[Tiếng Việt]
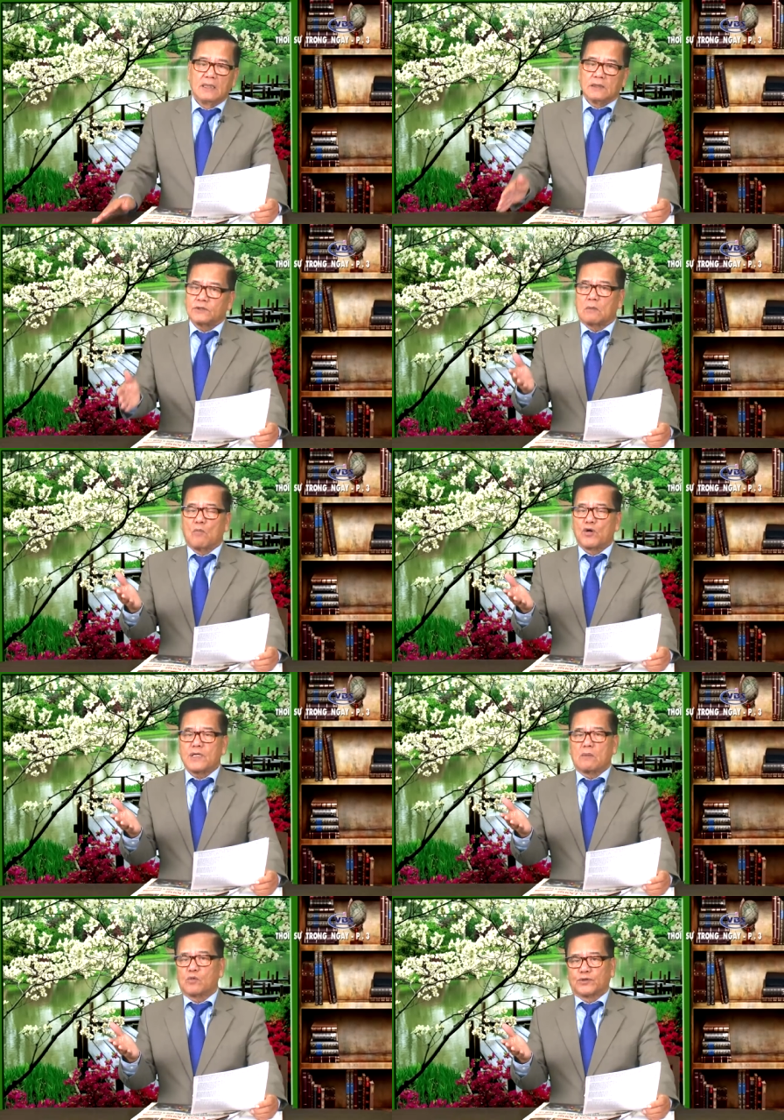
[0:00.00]
Trong bốn
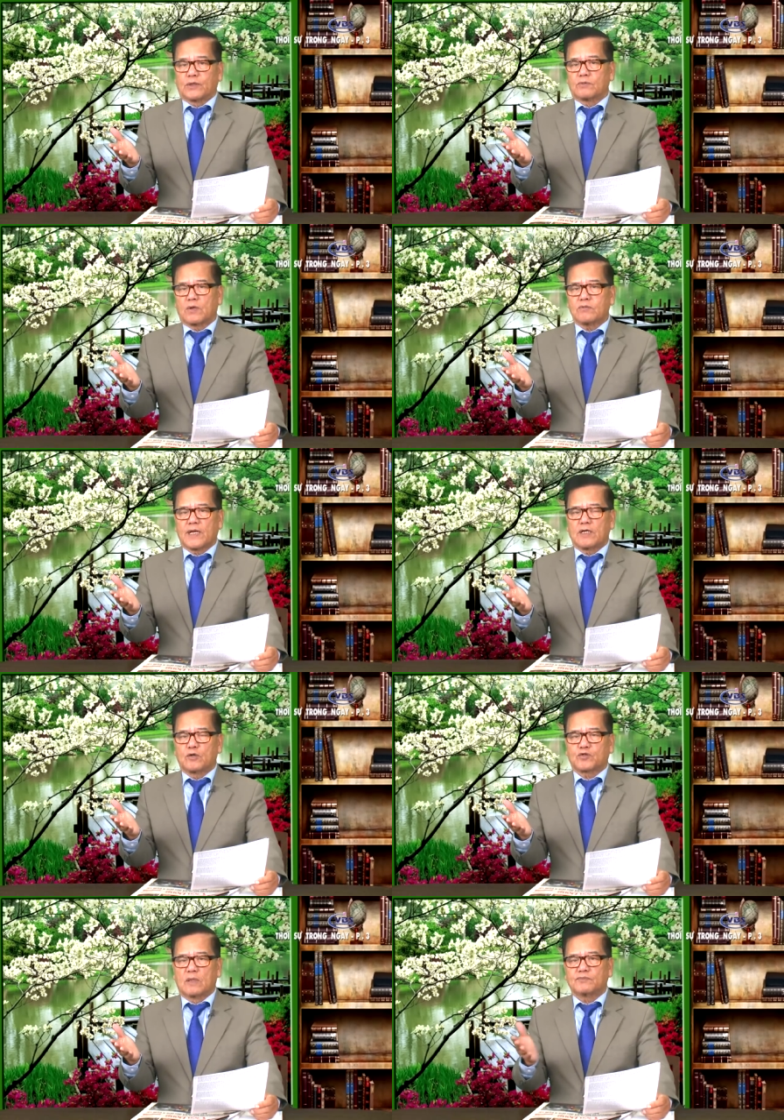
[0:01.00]
năm của Tổng thống Donald
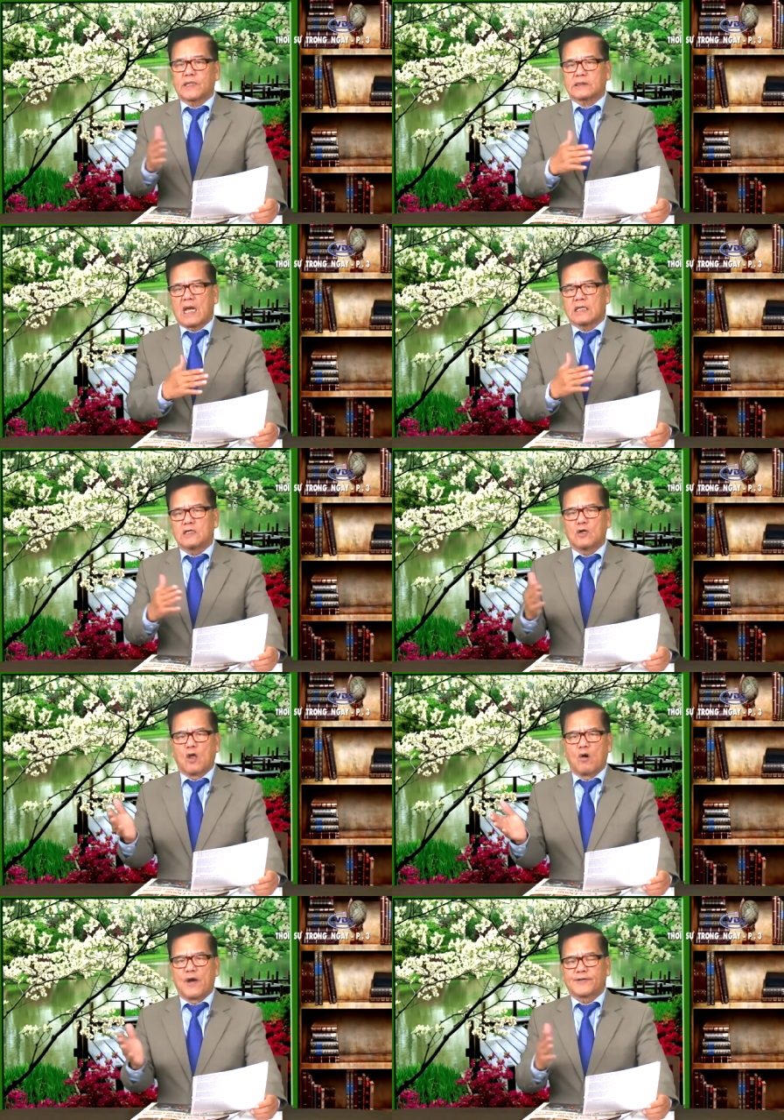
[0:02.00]
Trump, tất cả những
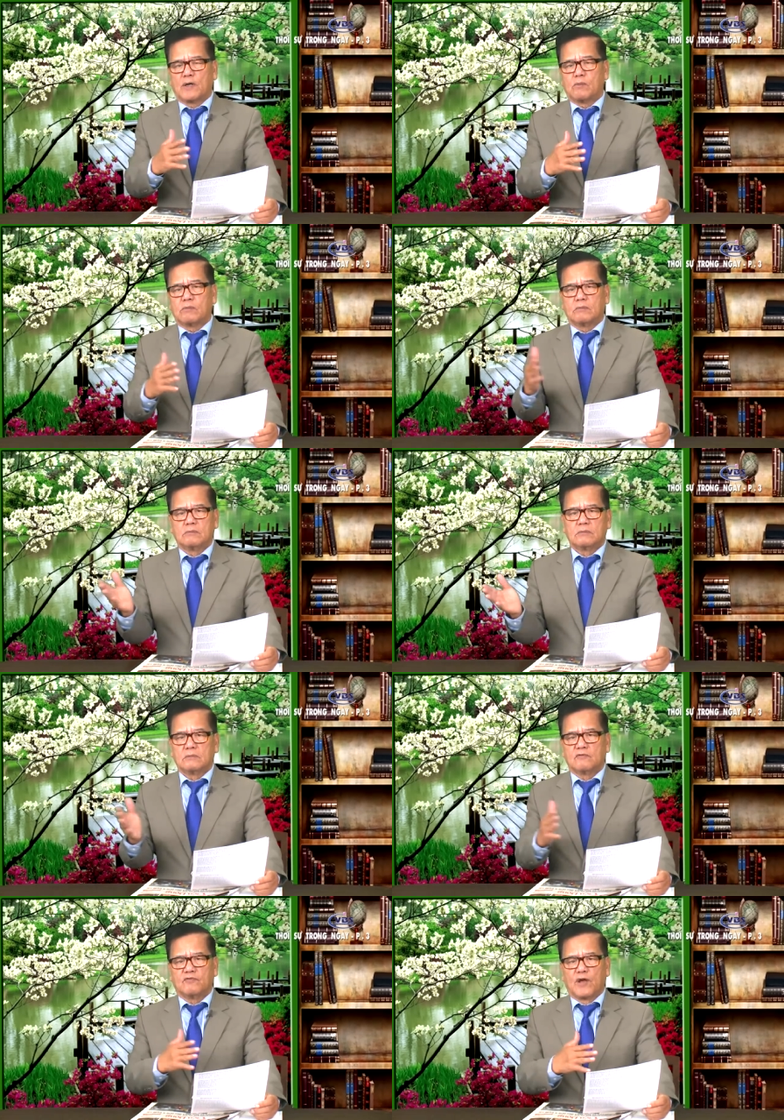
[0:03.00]
lò hoạt động
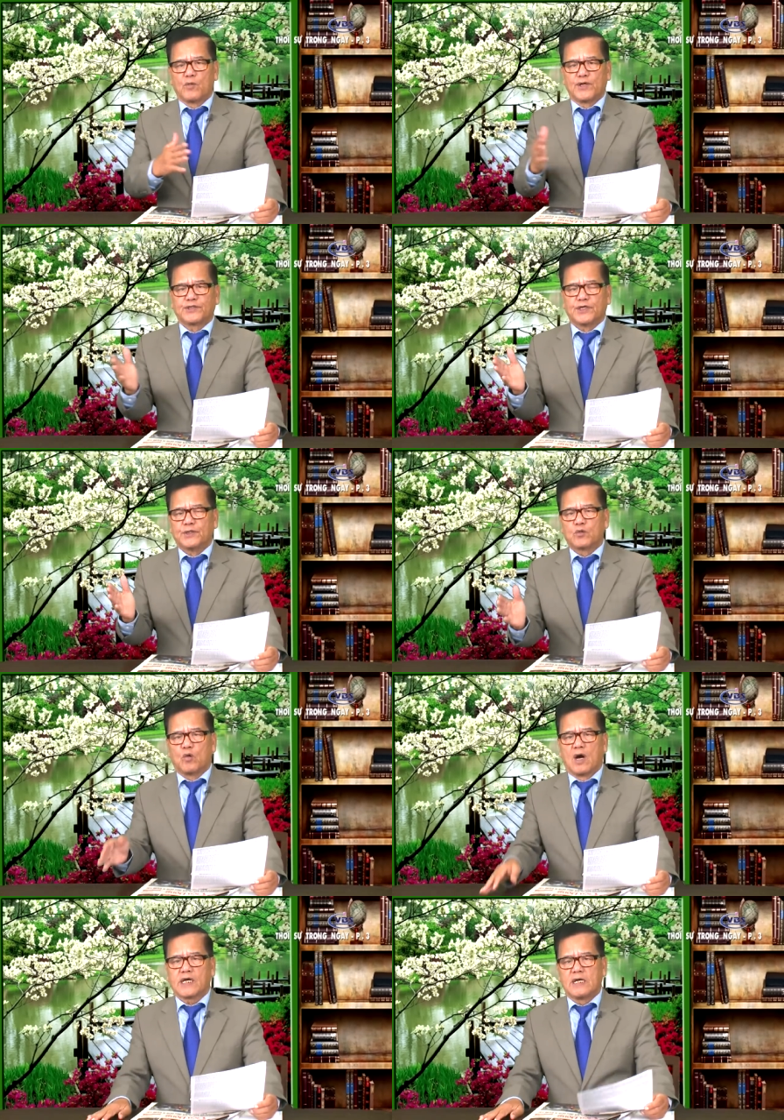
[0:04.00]
về nguyên tử
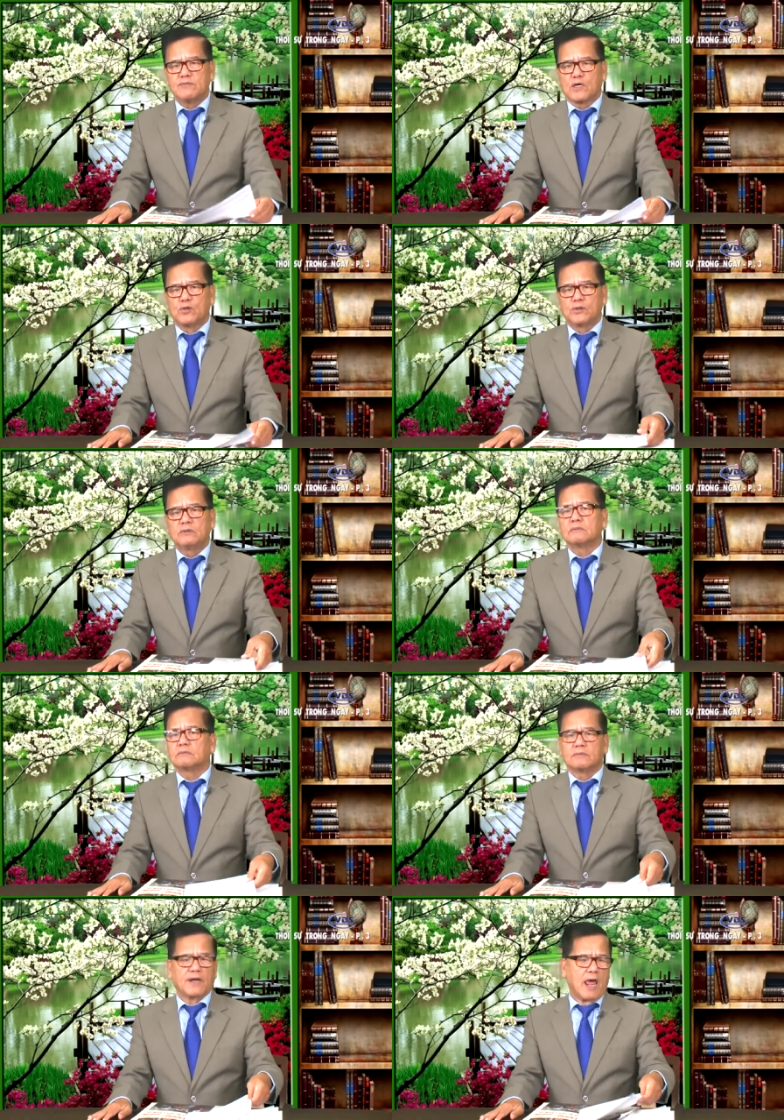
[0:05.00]
của Kim Jong-un
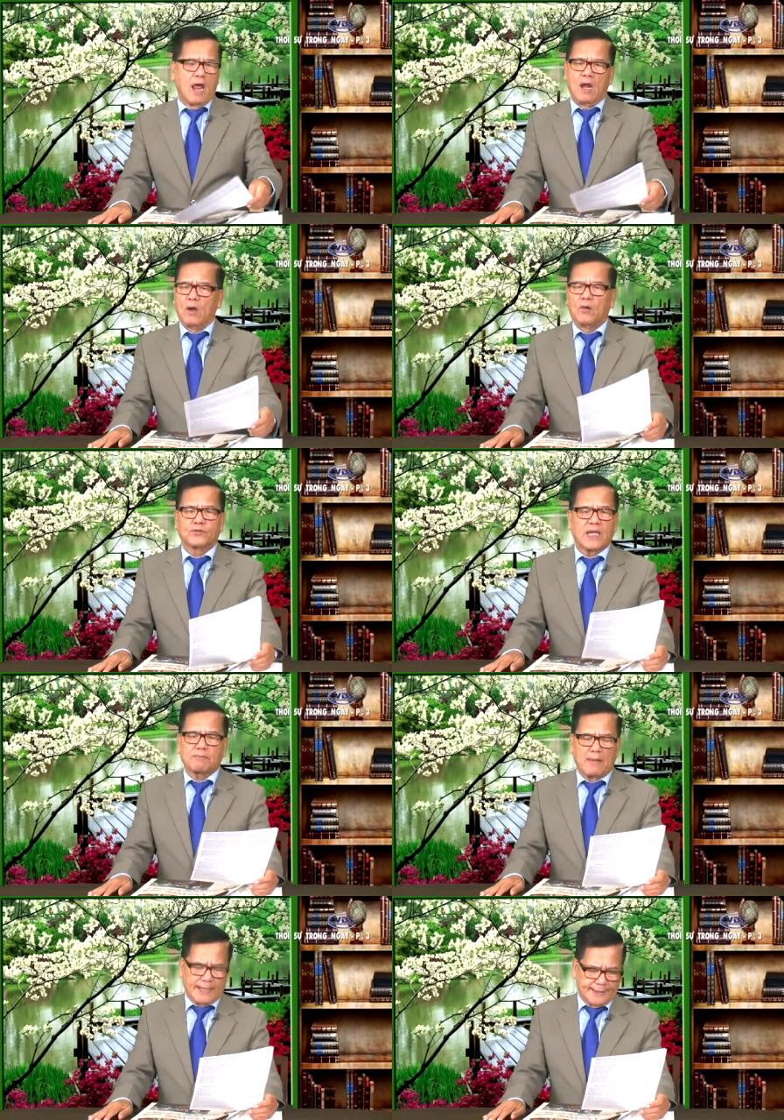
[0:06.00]
đều tắt
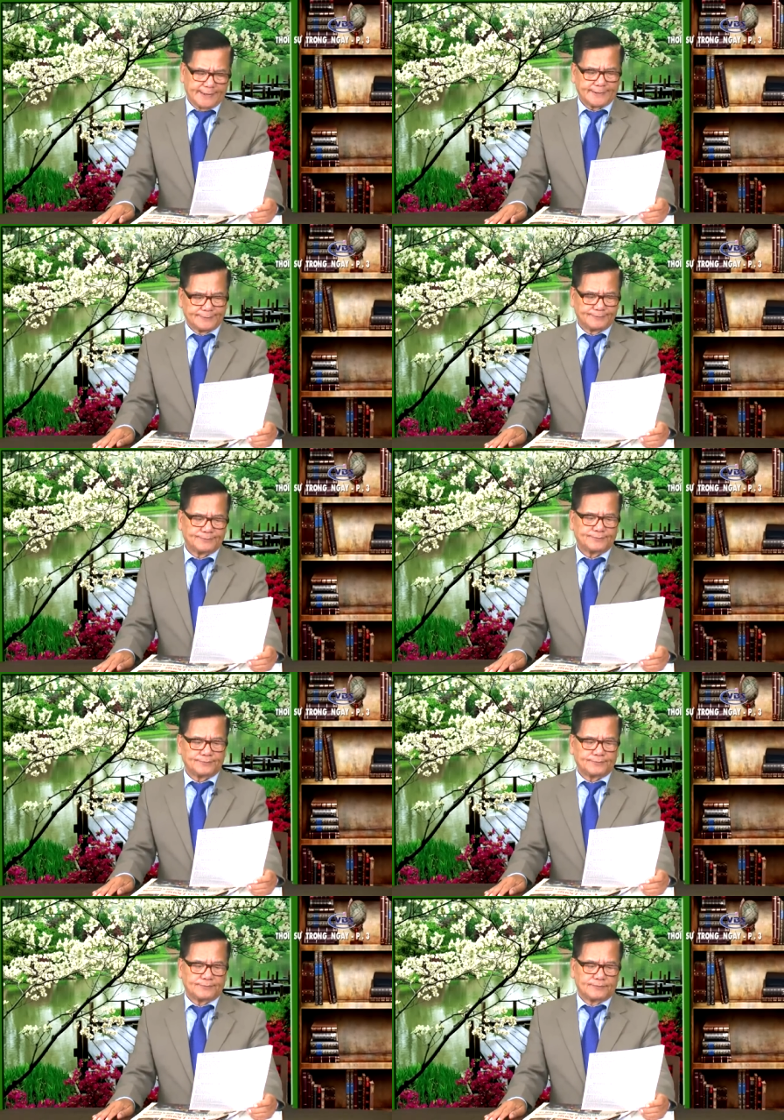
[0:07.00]
máy.
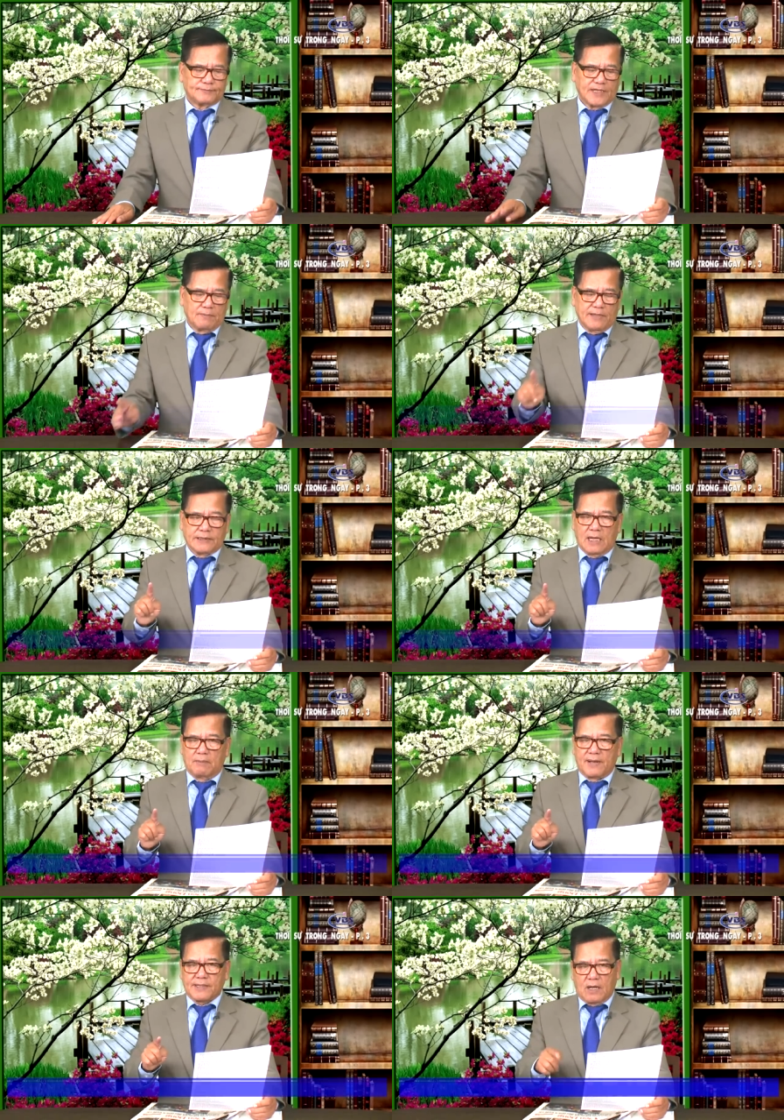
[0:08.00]
Đến bây giờ
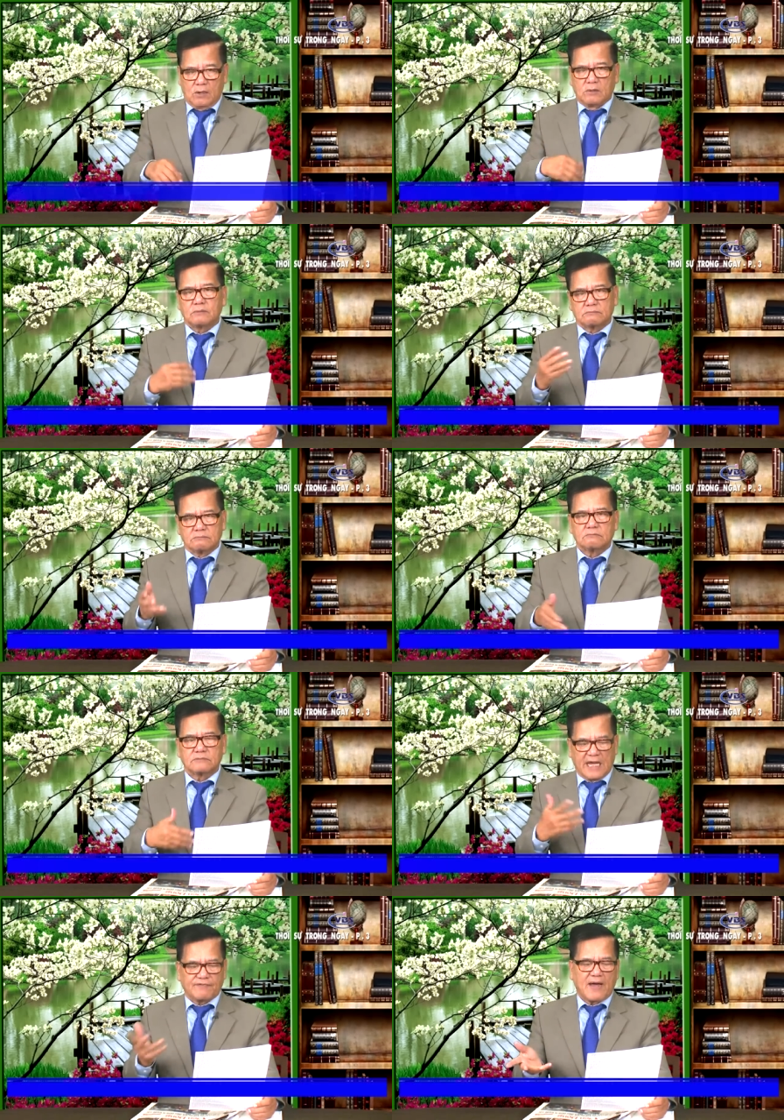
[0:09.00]
bắt đầu
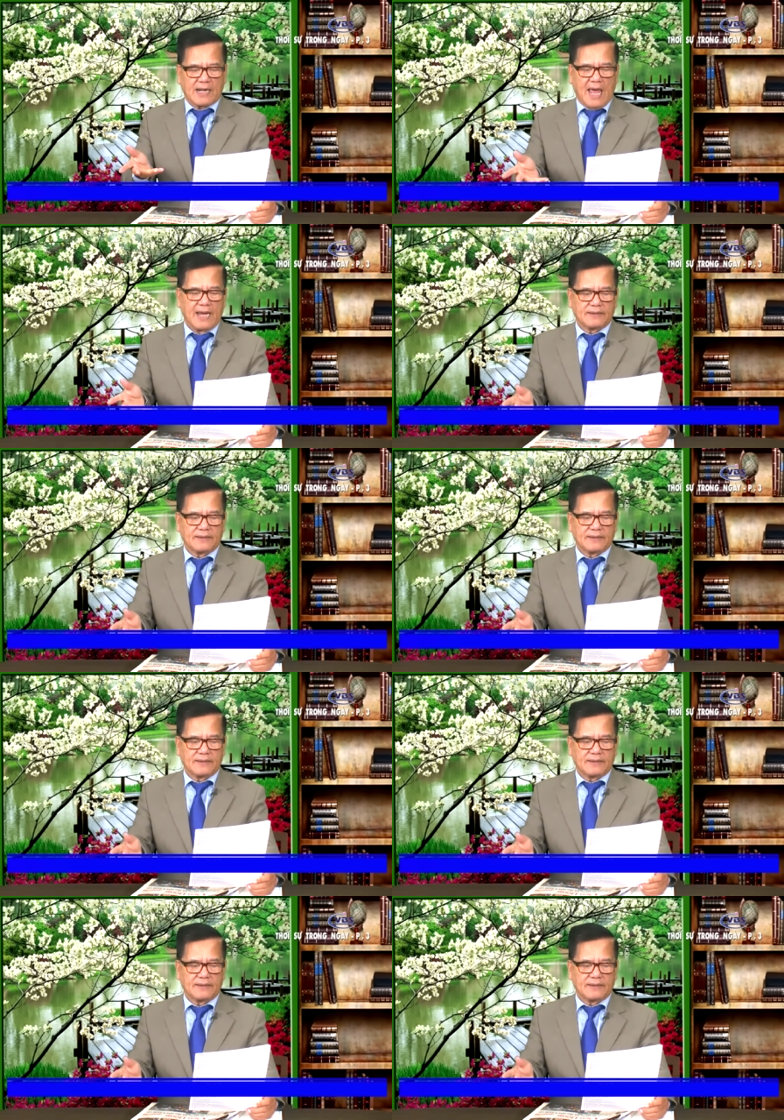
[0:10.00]
tái phát lại.